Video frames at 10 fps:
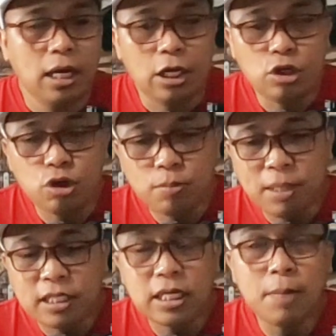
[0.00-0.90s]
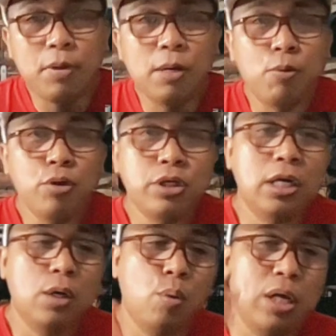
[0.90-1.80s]
Ngayon, may kasama na po
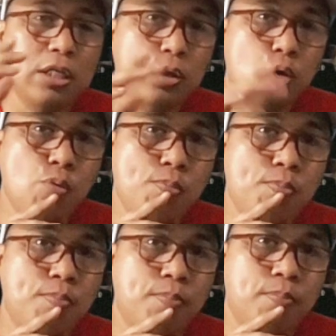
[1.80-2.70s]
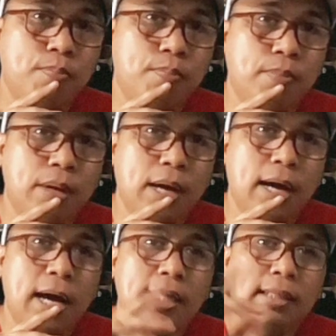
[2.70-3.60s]
siyang 1 scope
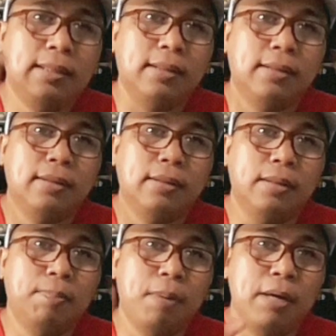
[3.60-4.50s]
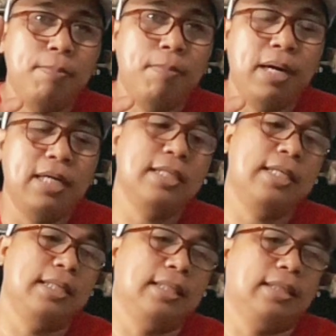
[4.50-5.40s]
at 5 magazine.